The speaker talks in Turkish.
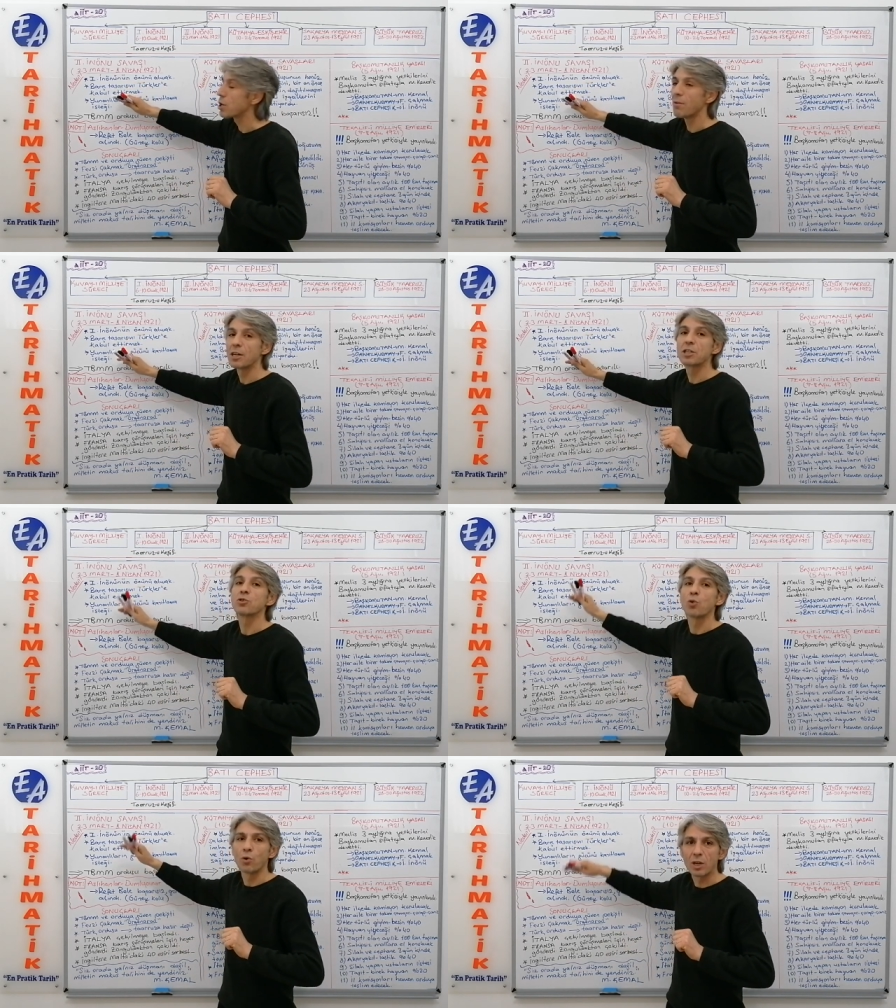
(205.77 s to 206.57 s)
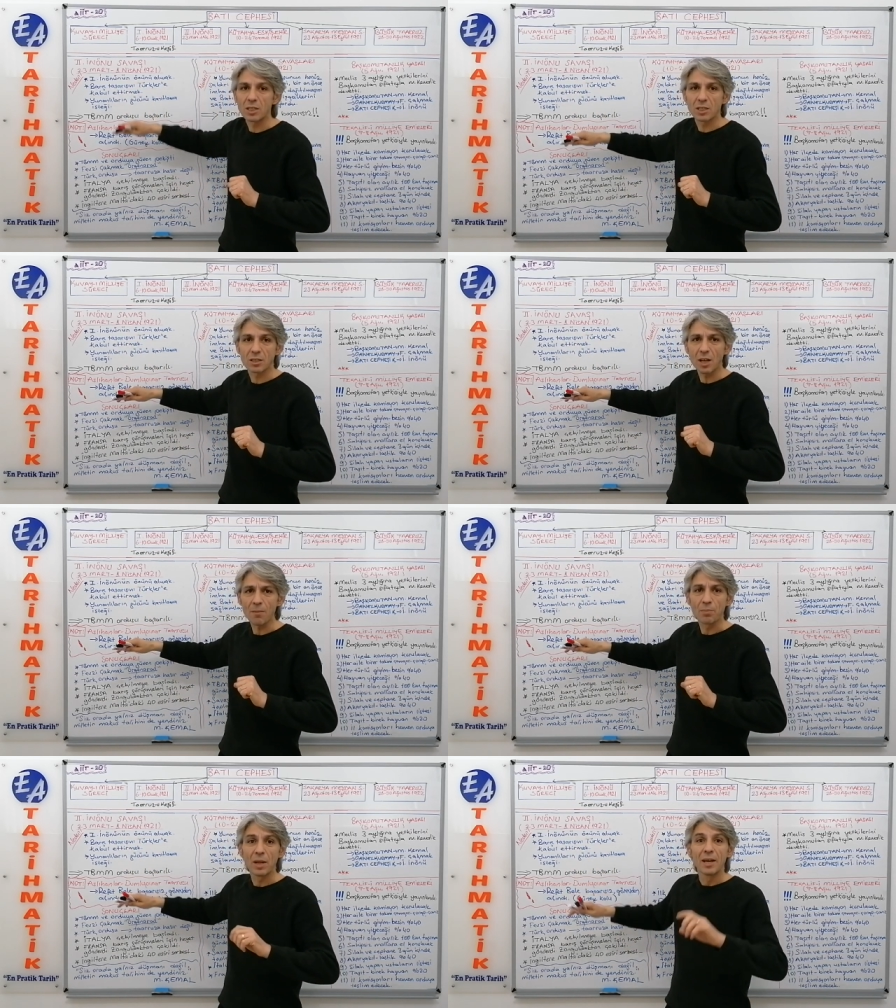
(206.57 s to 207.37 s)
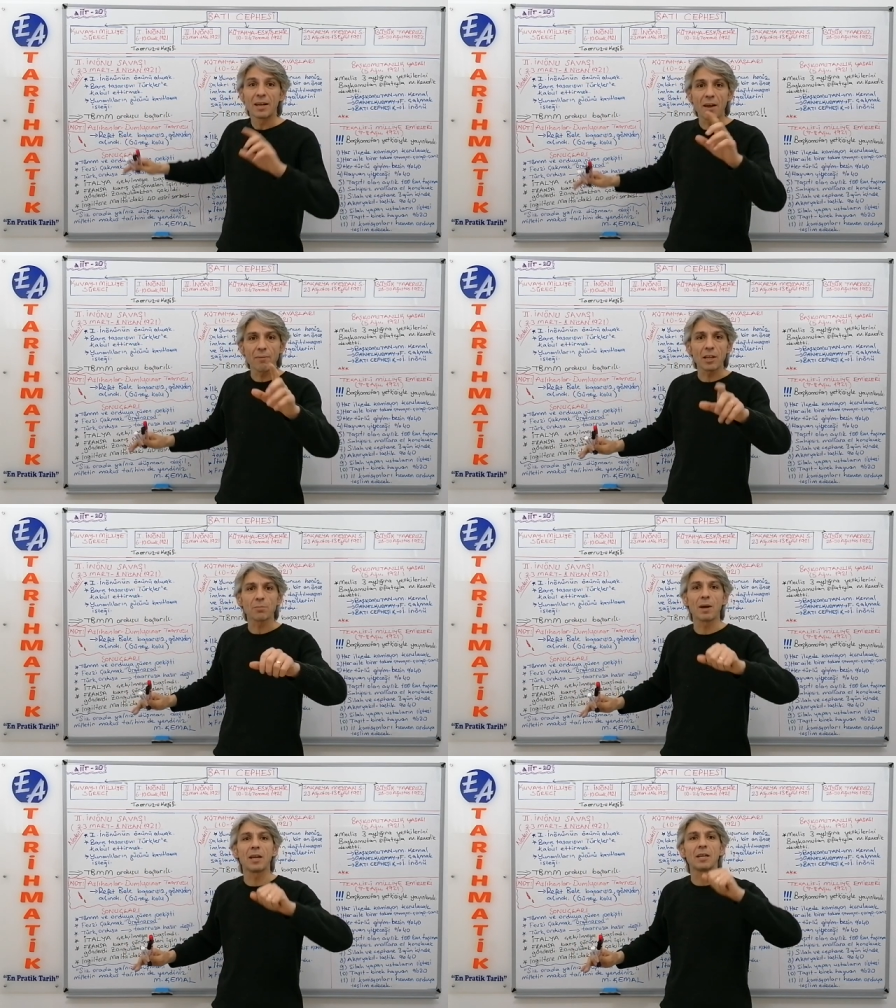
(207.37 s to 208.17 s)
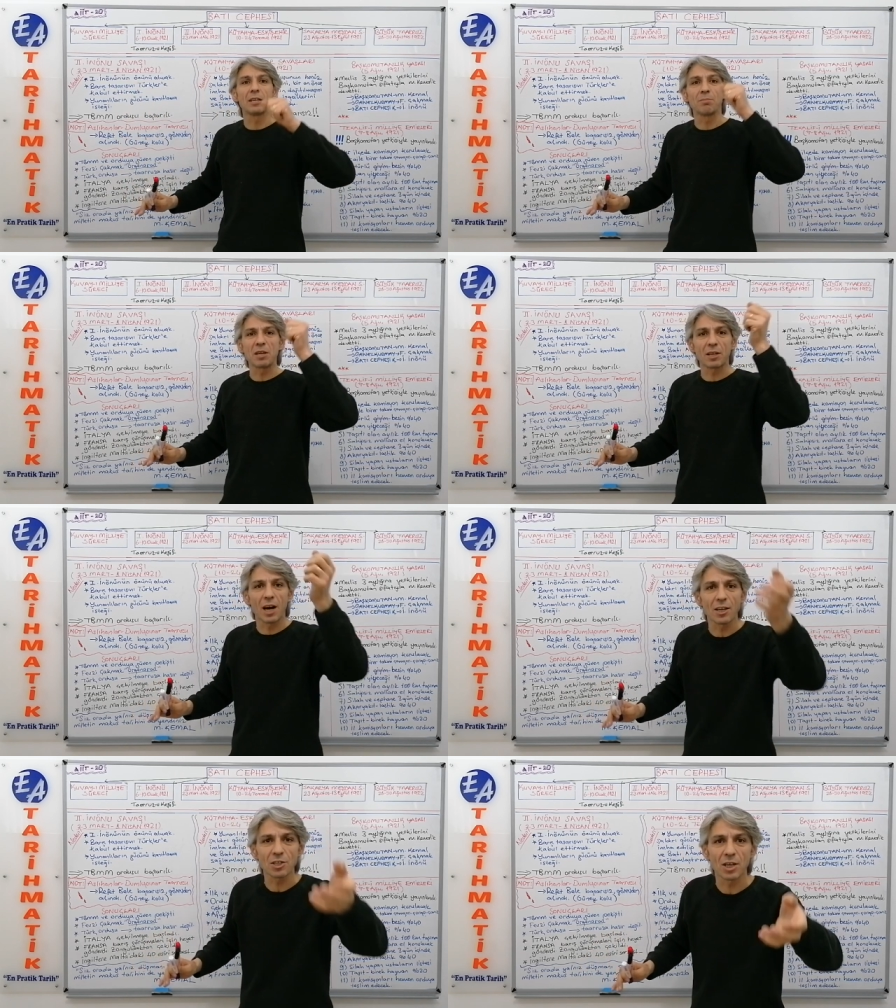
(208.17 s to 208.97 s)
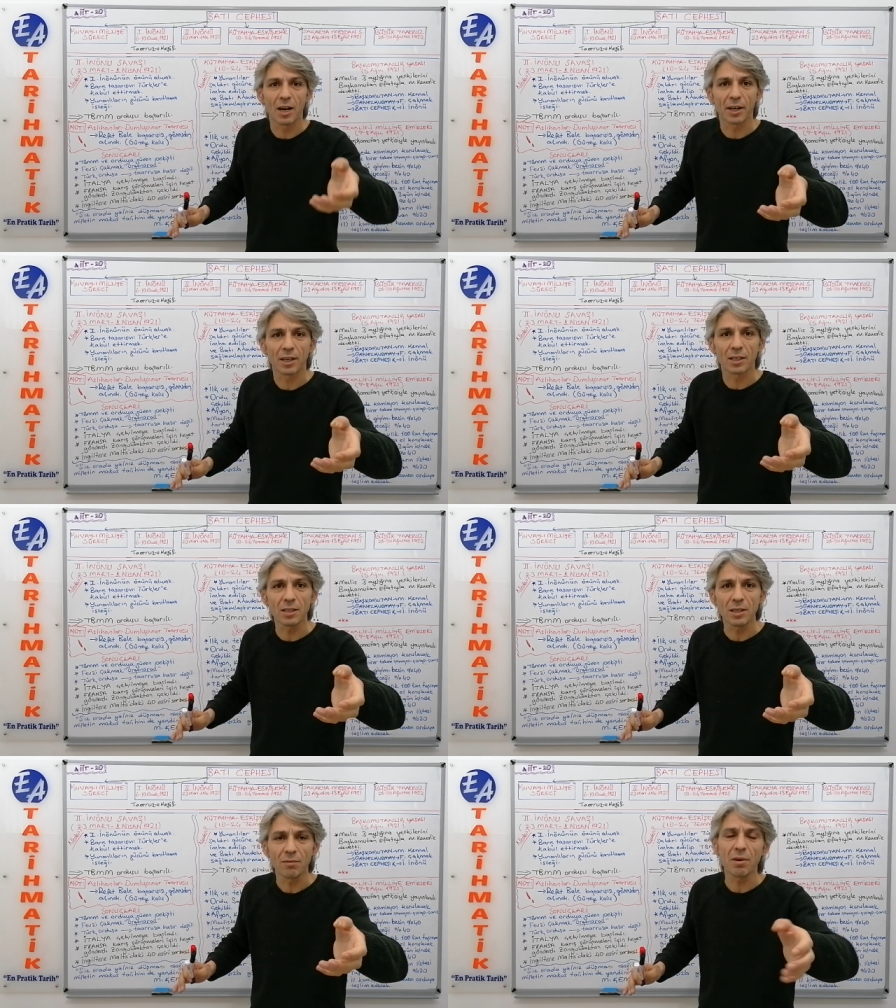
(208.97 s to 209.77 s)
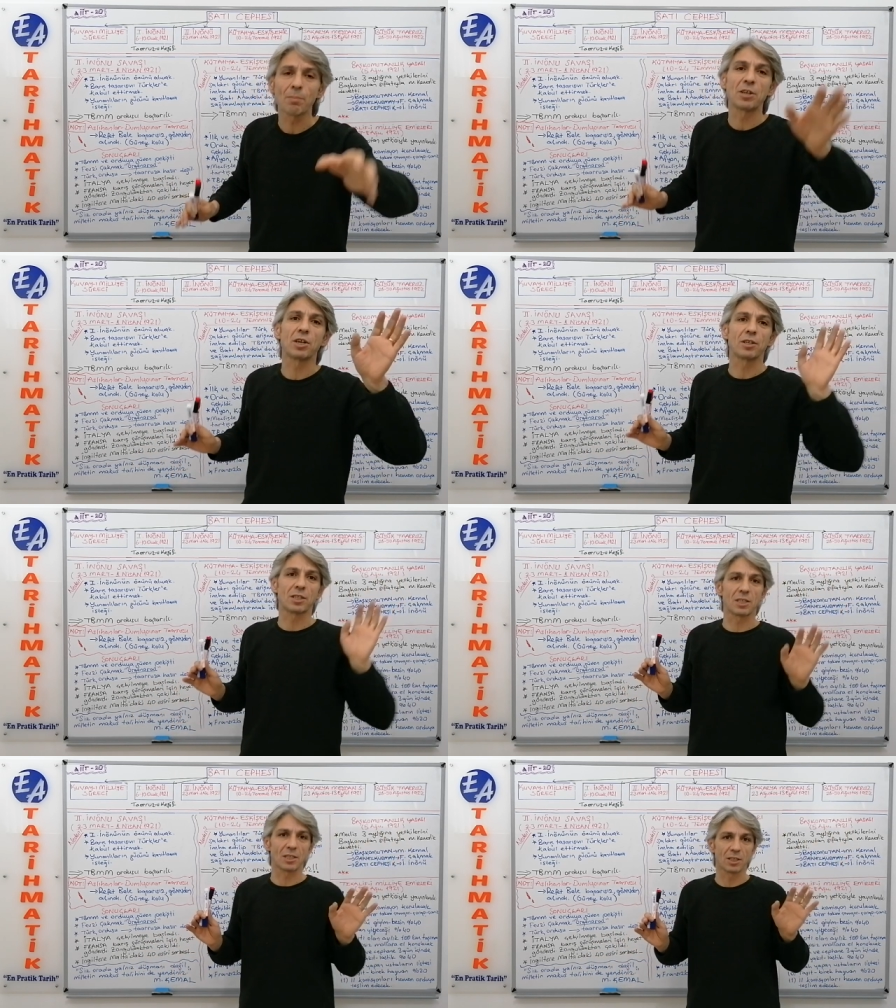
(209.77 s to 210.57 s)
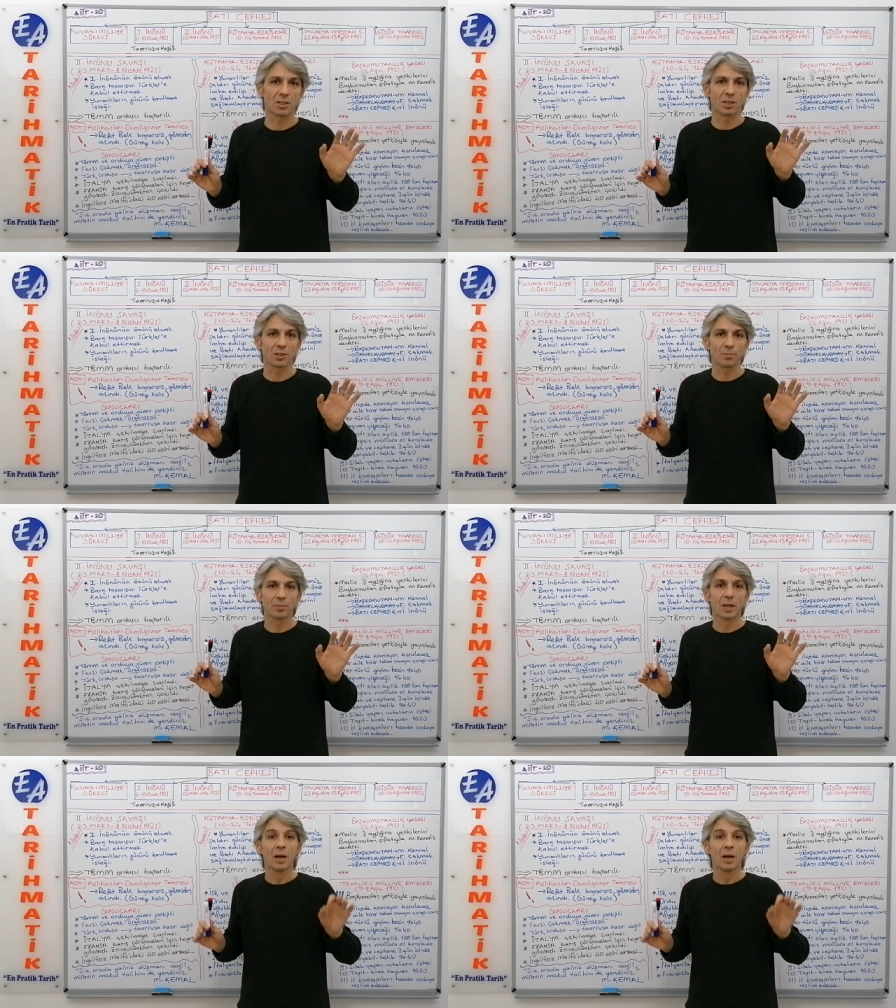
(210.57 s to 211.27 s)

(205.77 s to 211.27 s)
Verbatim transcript: Savaşı sonrasında Refet Belen'in bir karşı hareketi ve başarısızlığıdır.